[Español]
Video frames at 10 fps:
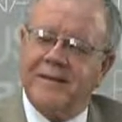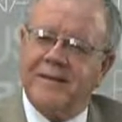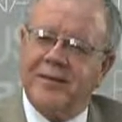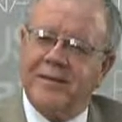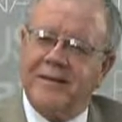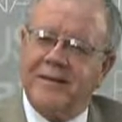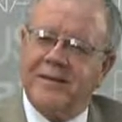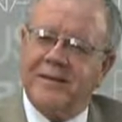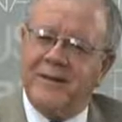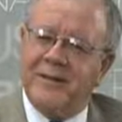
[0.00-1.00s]
yo
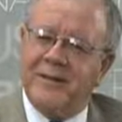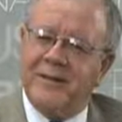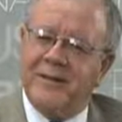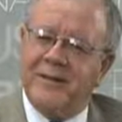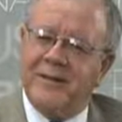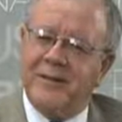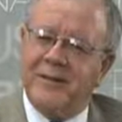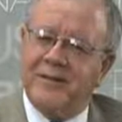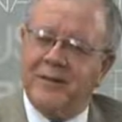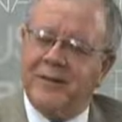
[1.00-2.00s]
habiendo sido
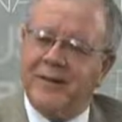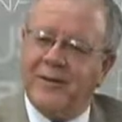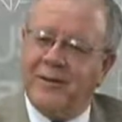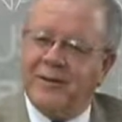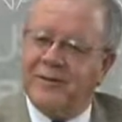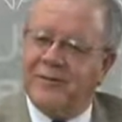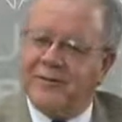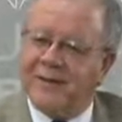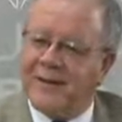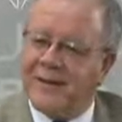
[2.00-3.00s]
fundador del
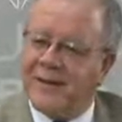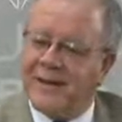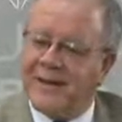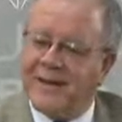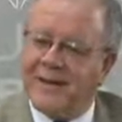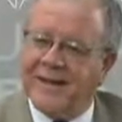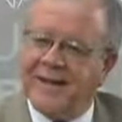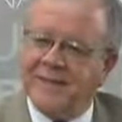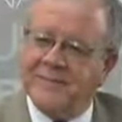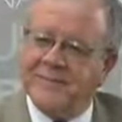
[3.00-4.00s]
fundador de
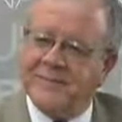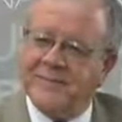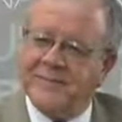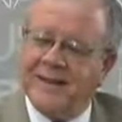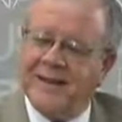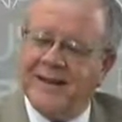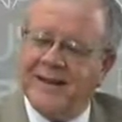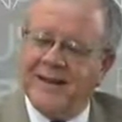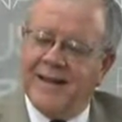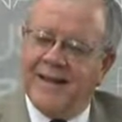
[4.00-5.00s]
arena,
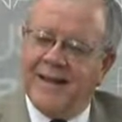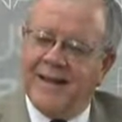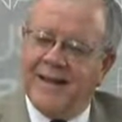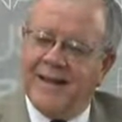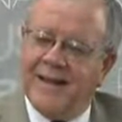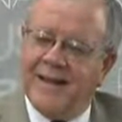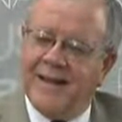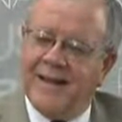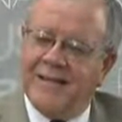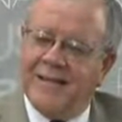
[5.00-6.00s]
eh,
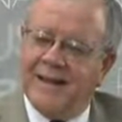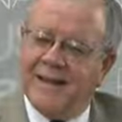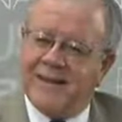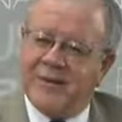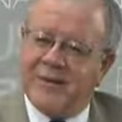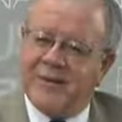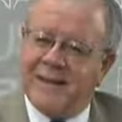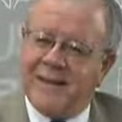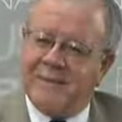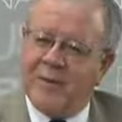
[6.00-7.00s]
hay ciertas
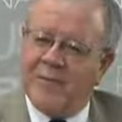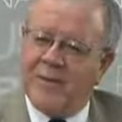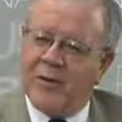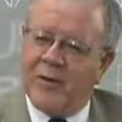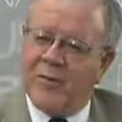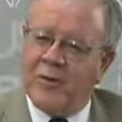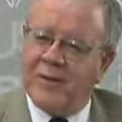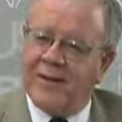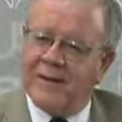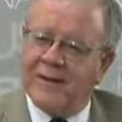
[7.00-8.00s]
cosas que a mí me
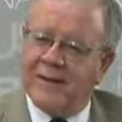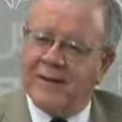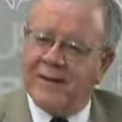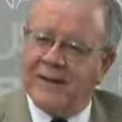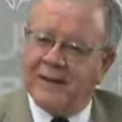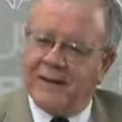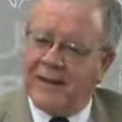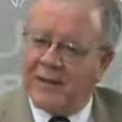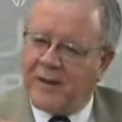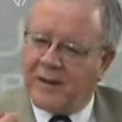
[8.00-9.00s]
incomodan
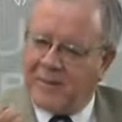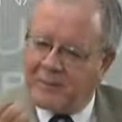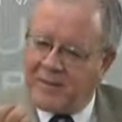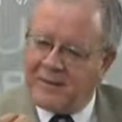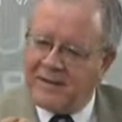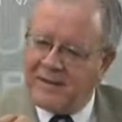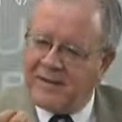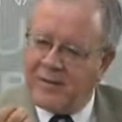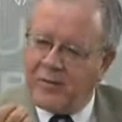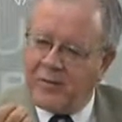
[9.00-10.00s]
de, lo que se
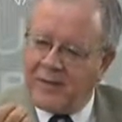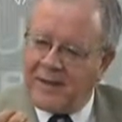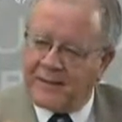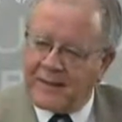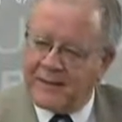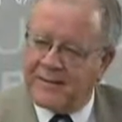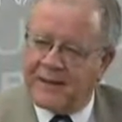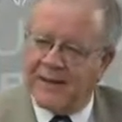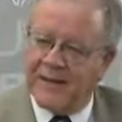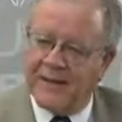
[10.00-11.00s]
percibe como la
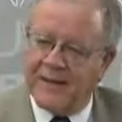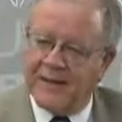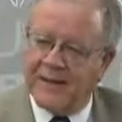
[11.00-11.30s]
esencia de arena.